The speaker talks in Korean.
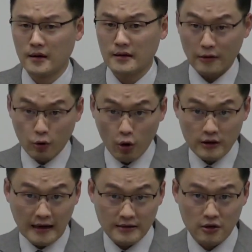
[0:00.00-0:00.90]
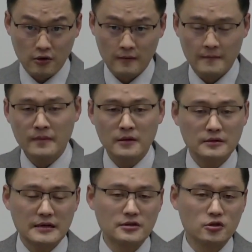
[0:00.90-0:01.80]
나도 어디 가서
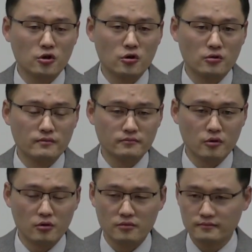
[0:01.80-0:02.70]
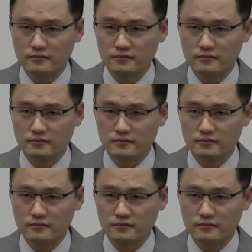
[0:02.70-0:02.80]
사실 저 뭐